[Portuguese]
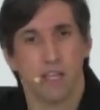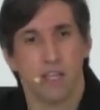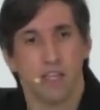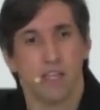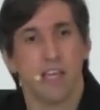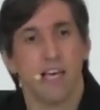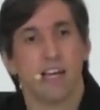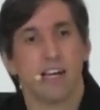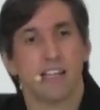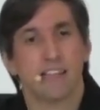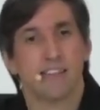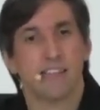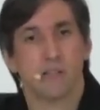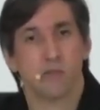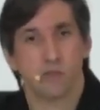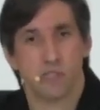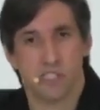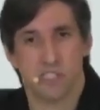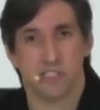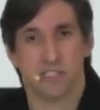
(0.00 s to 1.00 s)
E ela
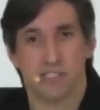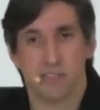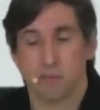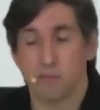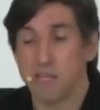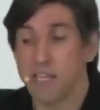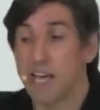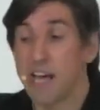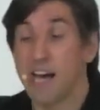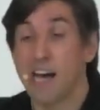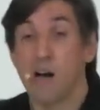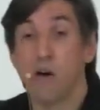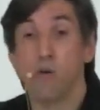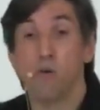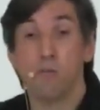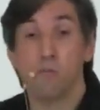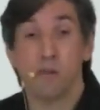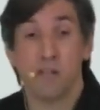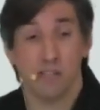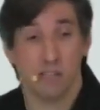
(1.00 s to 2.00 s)
então disse: Minha
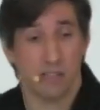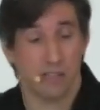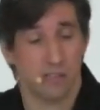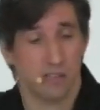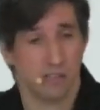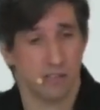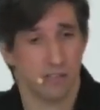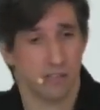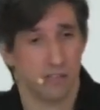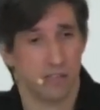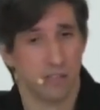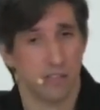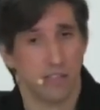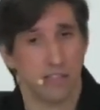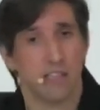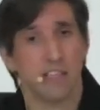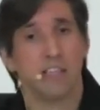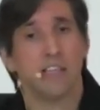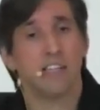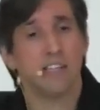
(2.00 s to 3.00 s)
alma
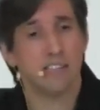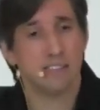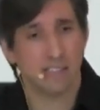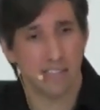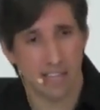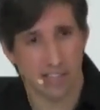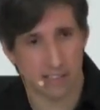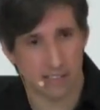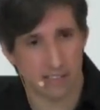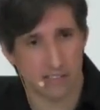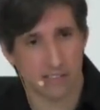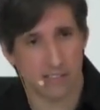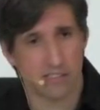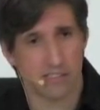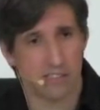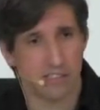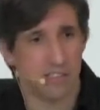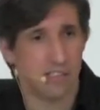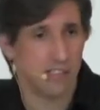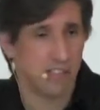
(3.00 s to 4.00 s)

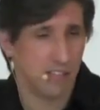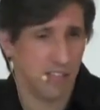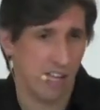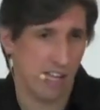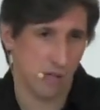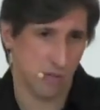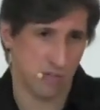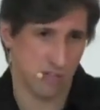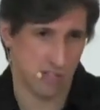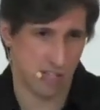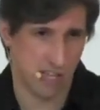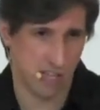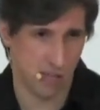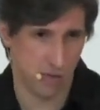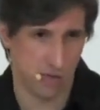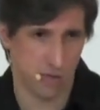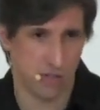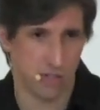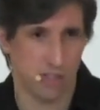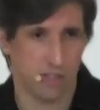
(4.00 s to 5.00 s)
engrandece ao
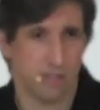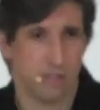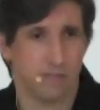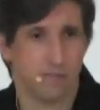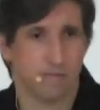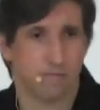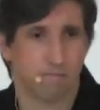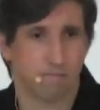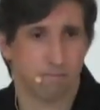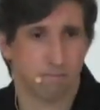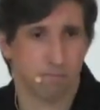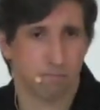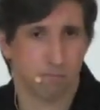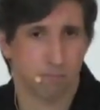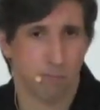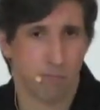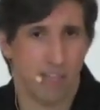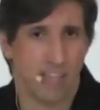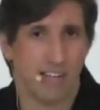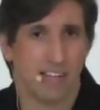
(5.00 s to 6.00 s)
Senhor.
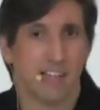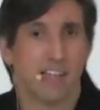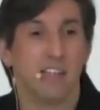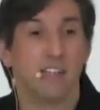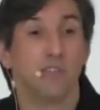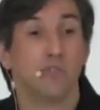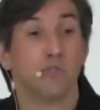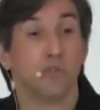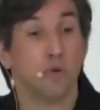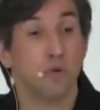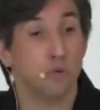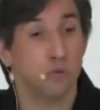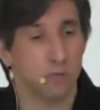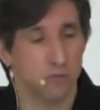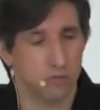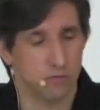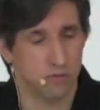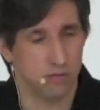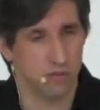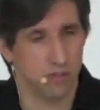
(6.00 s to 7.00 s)
Ela cantou
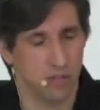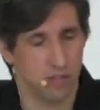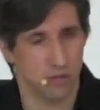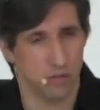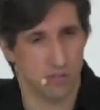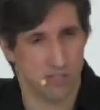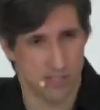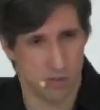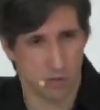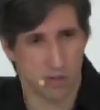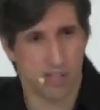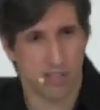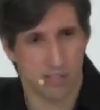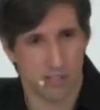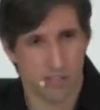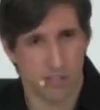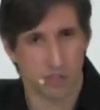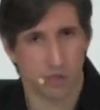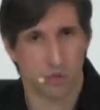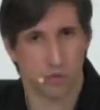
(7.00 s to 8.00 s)
o seu
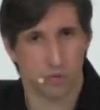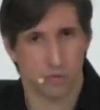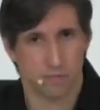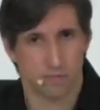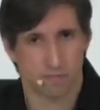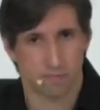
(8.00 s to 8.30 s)
cântico.